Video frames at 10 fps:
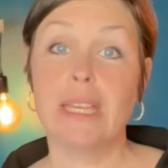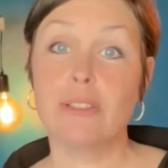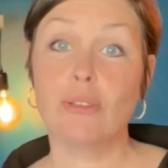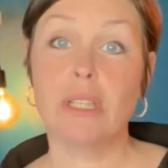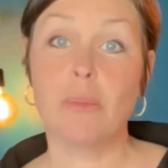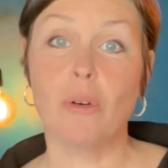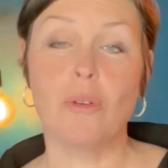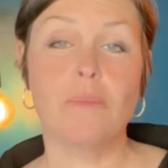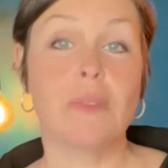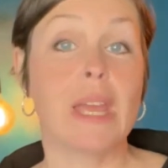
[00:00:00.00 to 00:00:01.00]

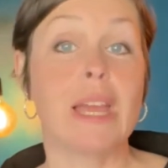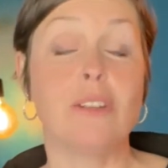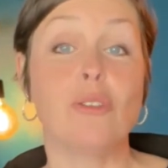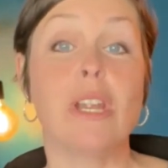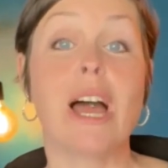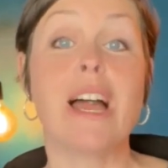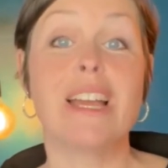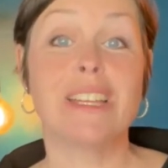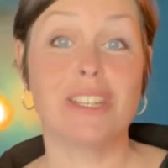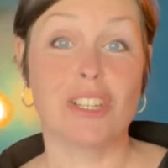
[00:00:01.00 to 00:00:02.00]
Étonnamment, elle ne l'a
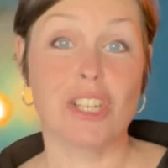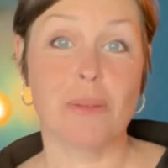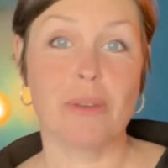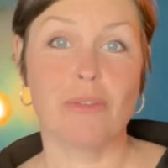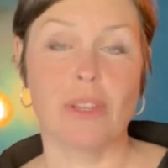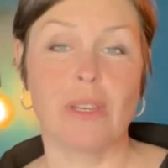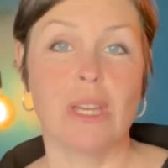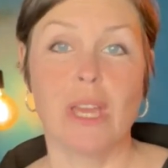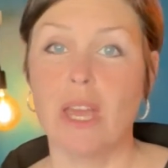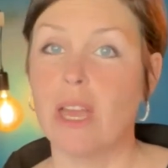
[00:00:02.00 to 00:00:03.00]
jamais fait.
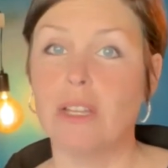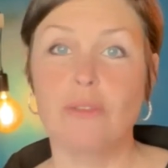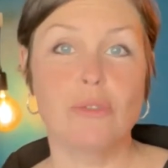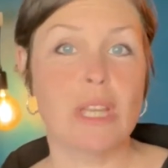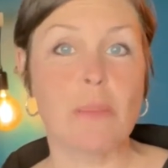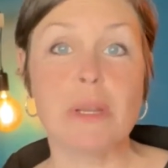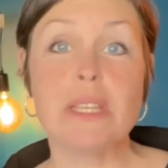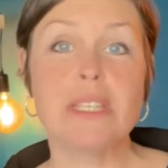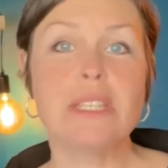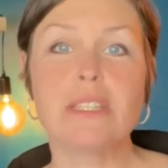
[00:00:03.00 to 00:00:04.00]
Elle nous
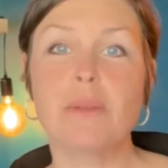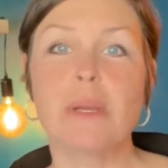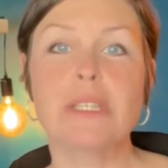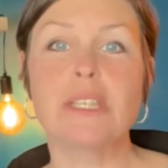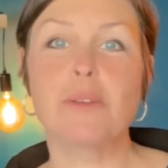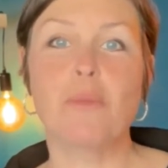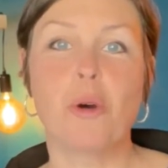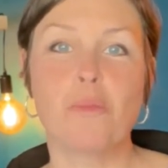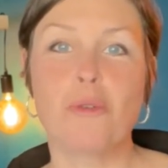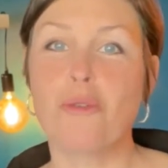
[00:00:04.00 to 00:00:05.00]
appelait
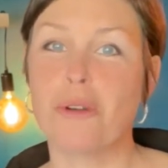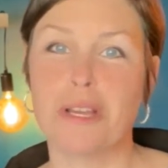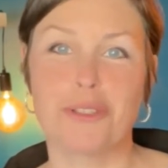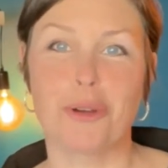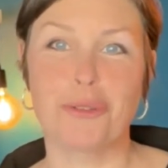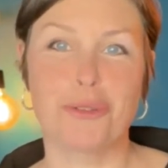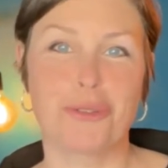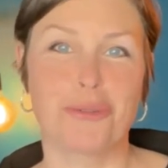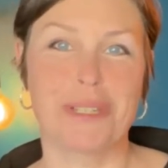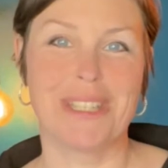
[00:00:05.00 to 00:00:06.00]
systématiquement pour qu'on la sorte de
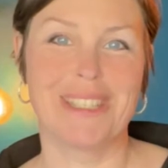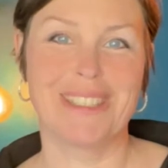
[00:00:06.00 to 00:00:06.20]
son lit.